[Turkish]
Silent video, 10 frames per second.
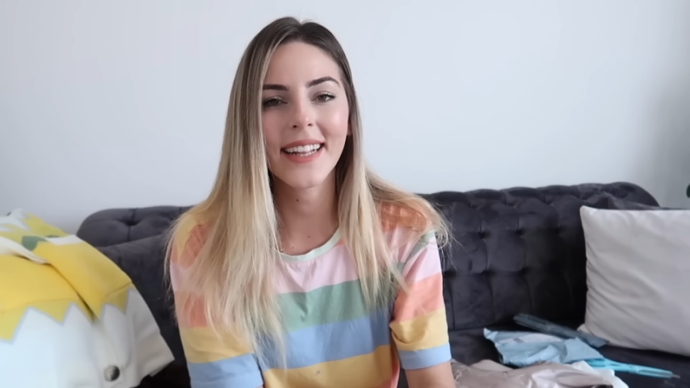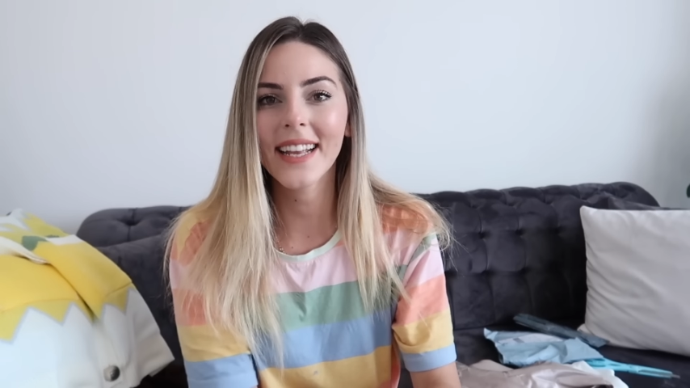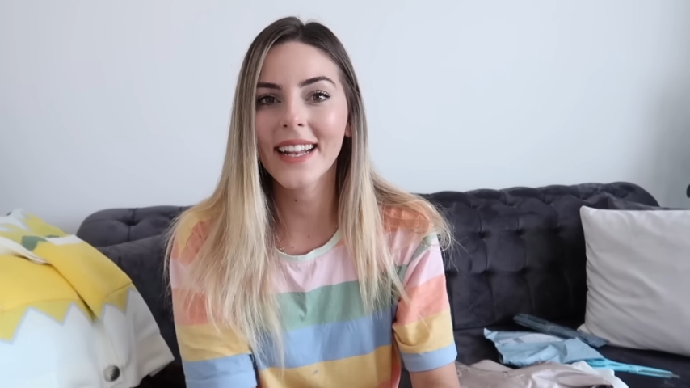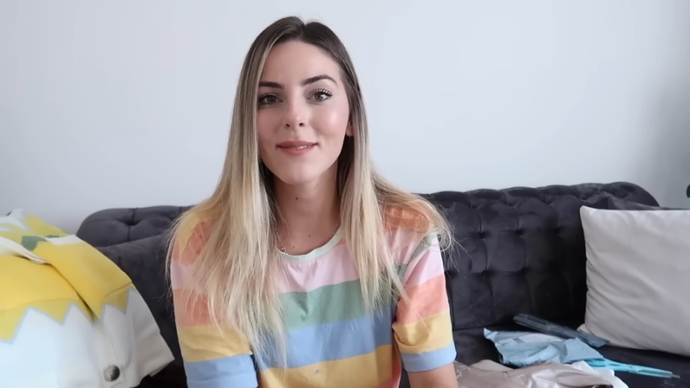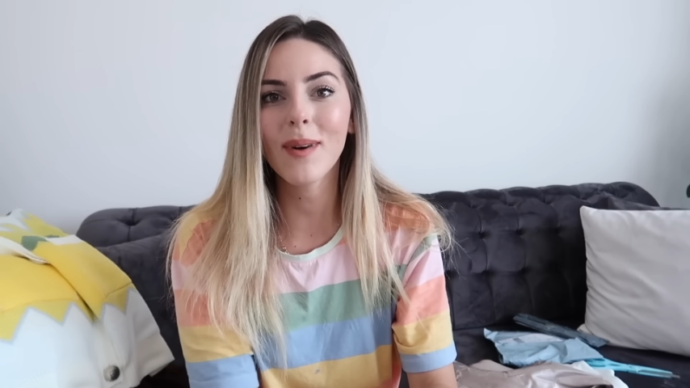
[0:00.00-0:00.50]

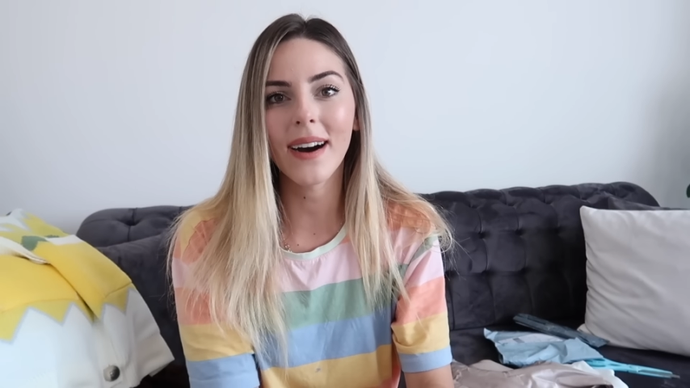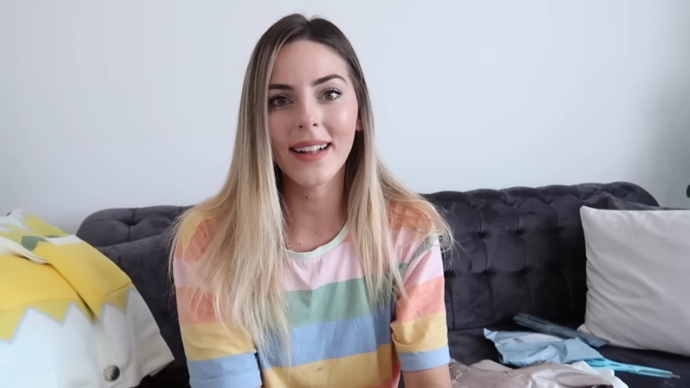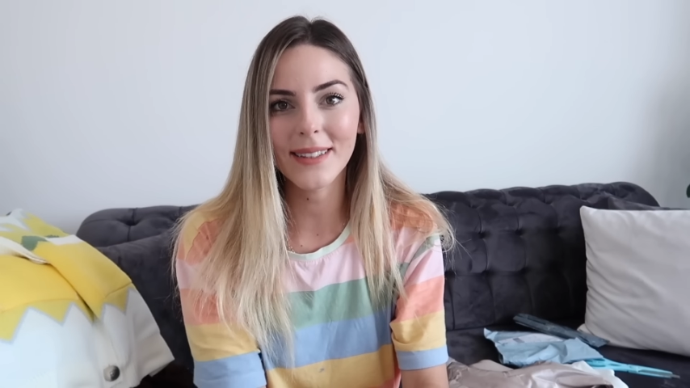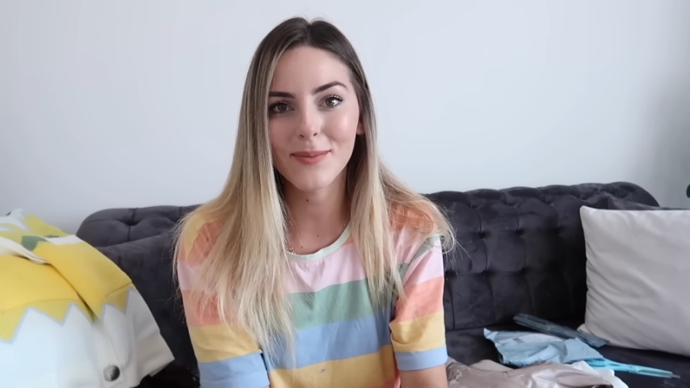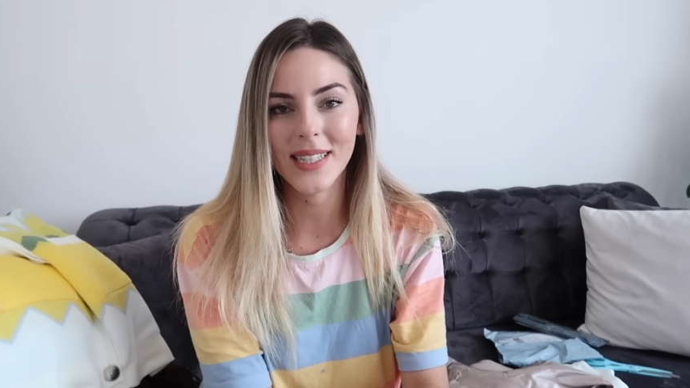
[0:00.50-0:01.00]
Hediyelerimi
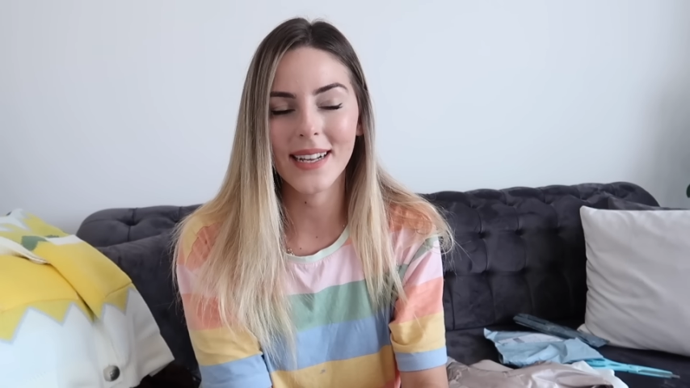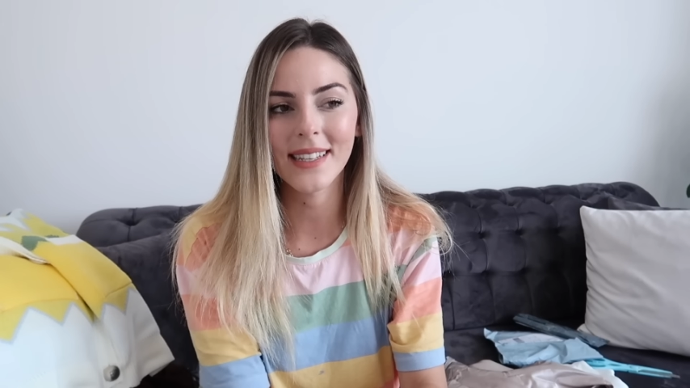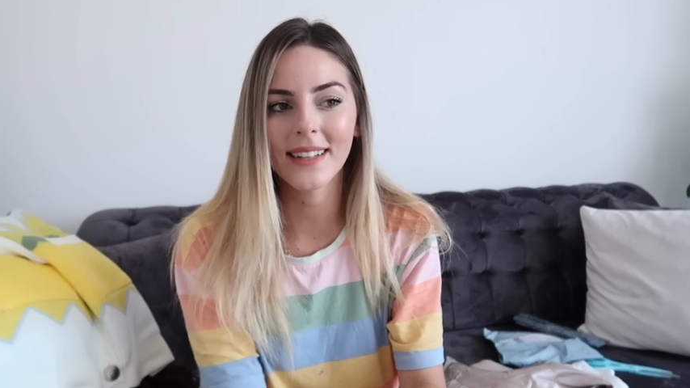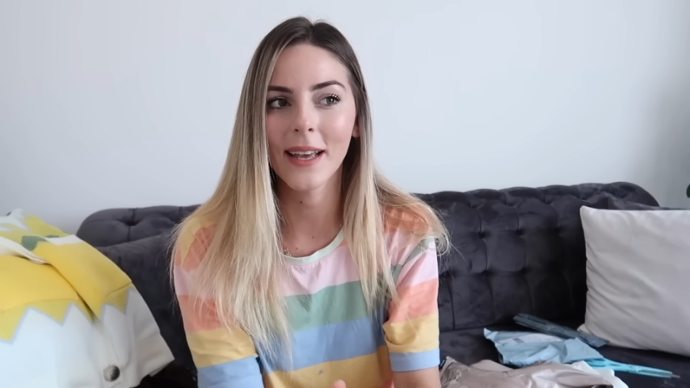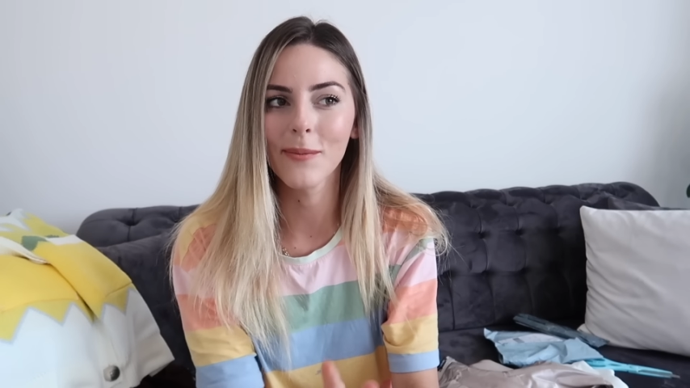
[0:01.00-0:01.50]
aldım
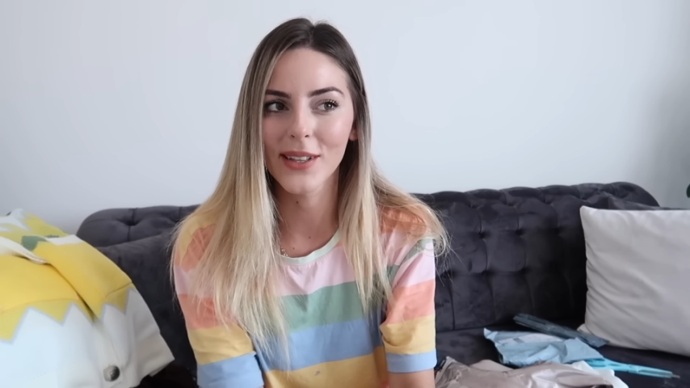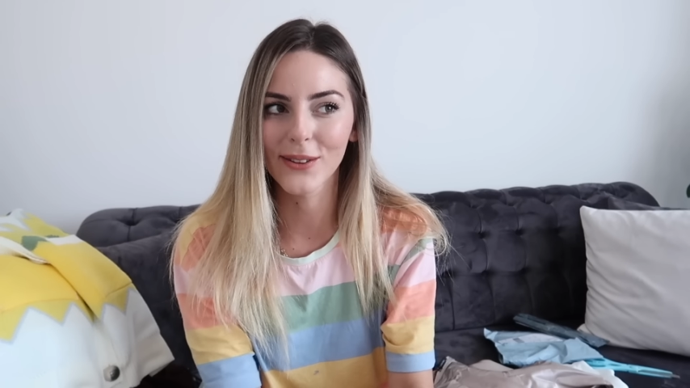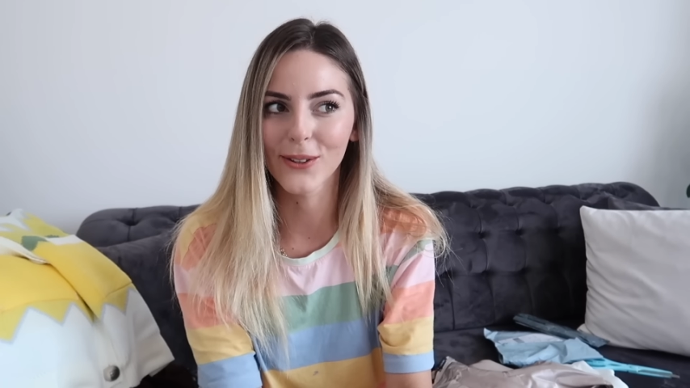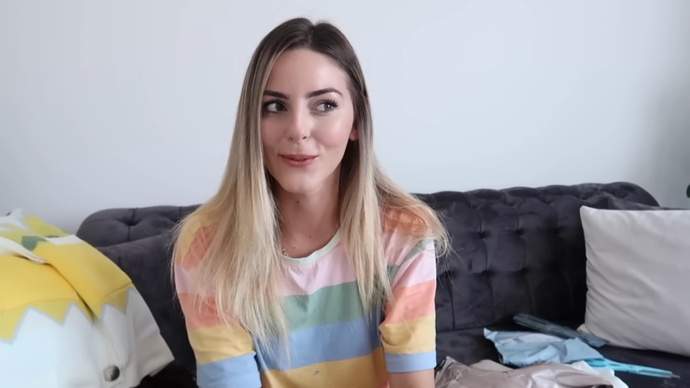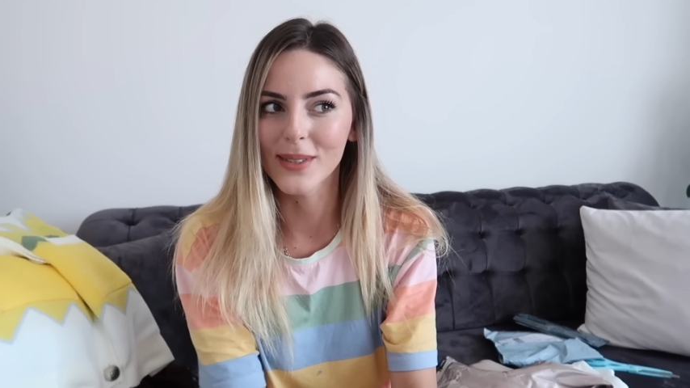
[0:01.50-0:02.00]
zaten hem
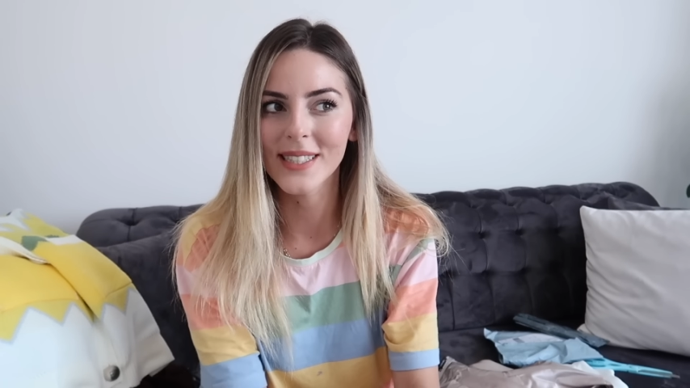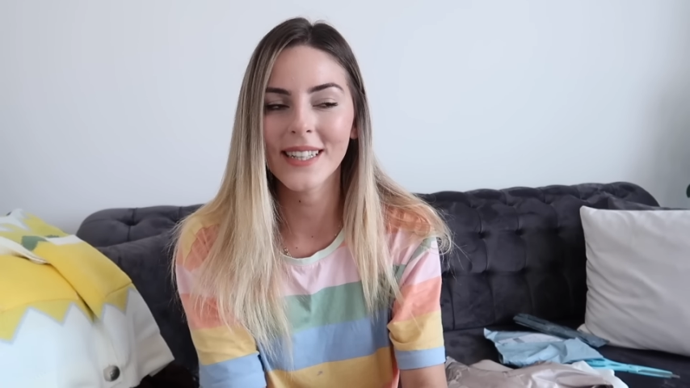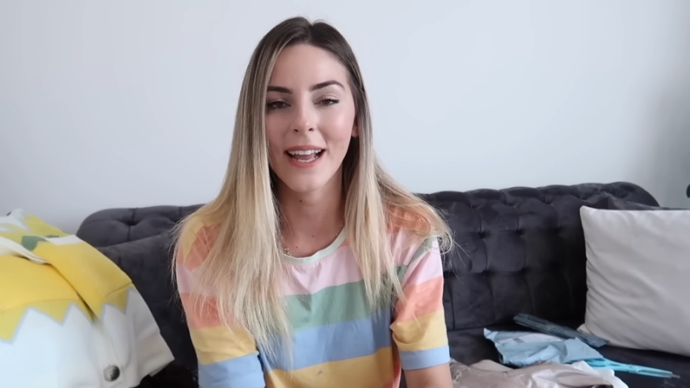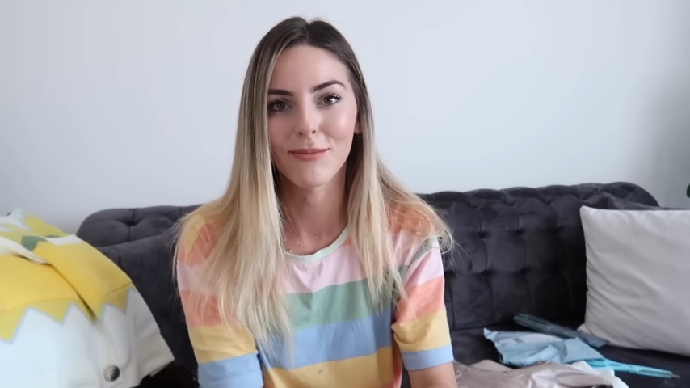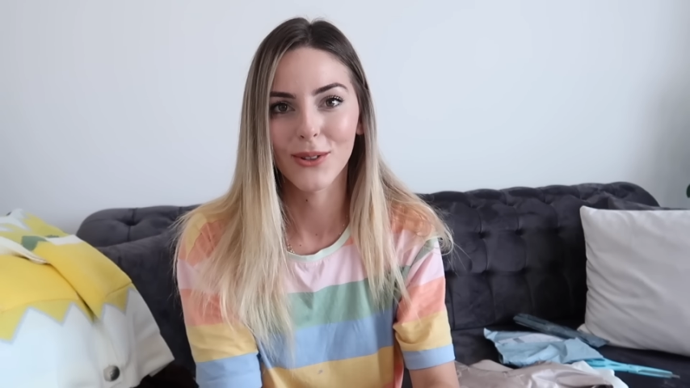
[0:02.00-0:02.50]
yıl dönümü
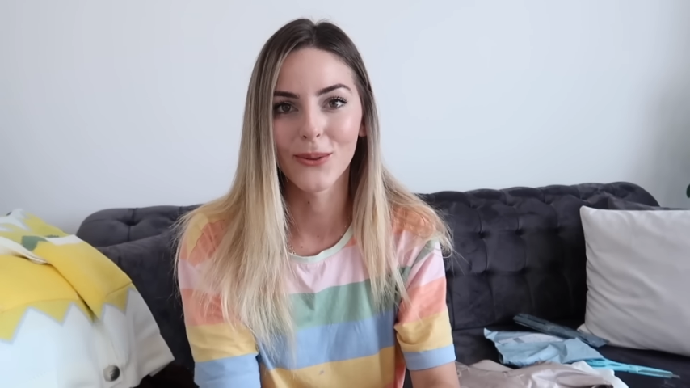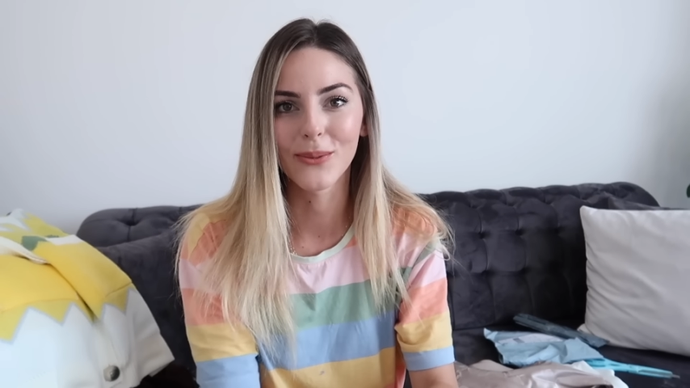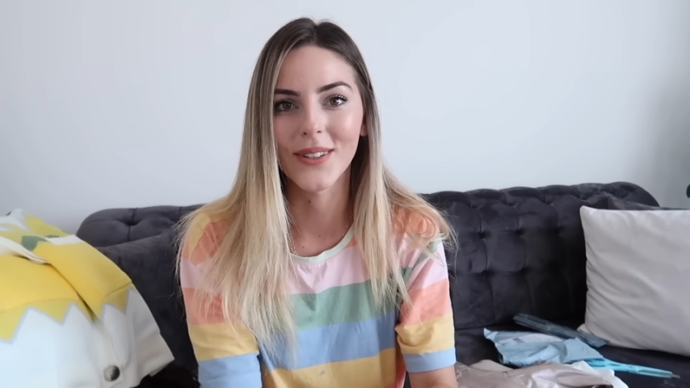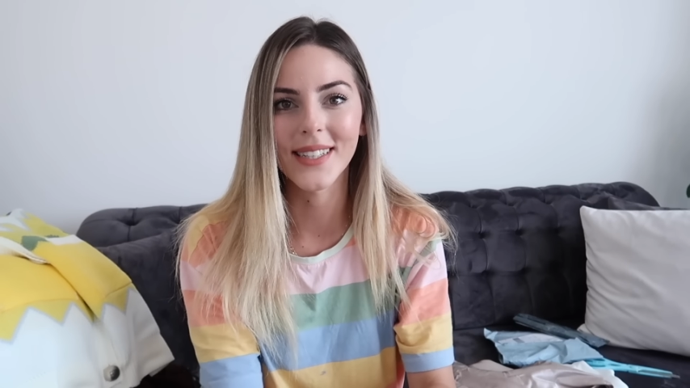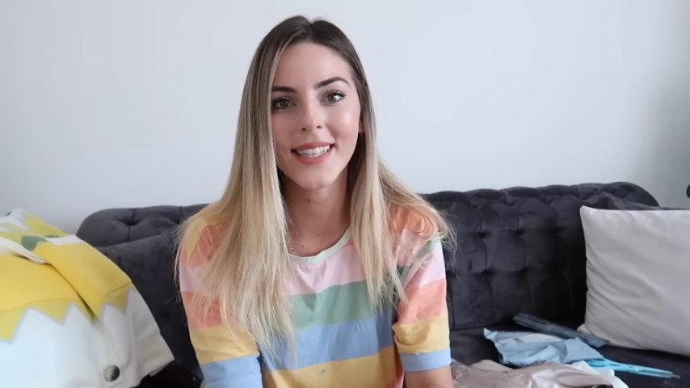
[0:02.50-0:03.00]
için hem doğum
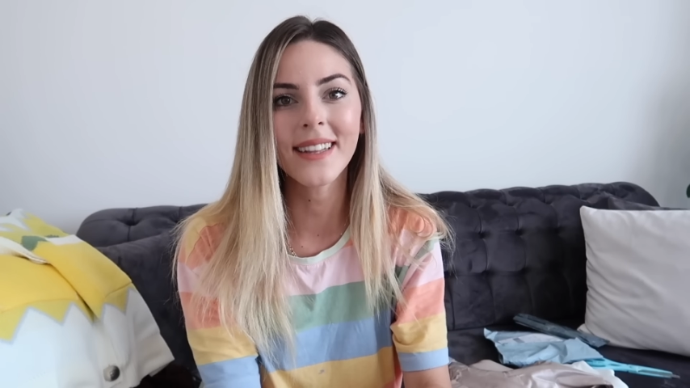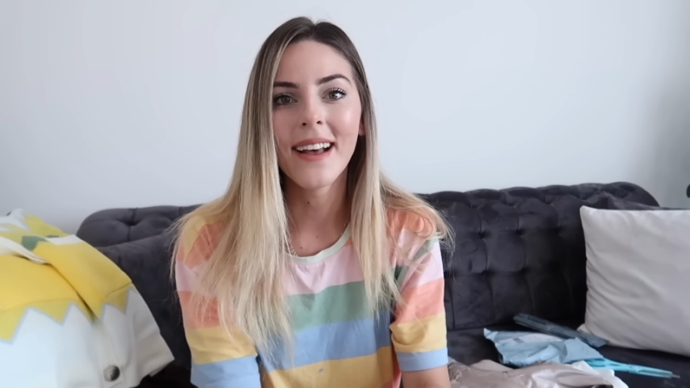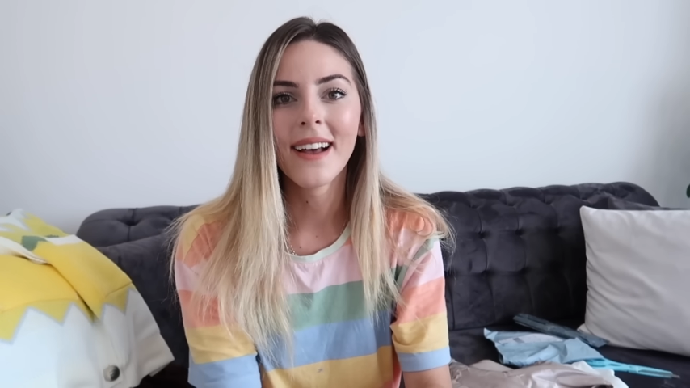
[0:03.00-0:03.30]
günü için.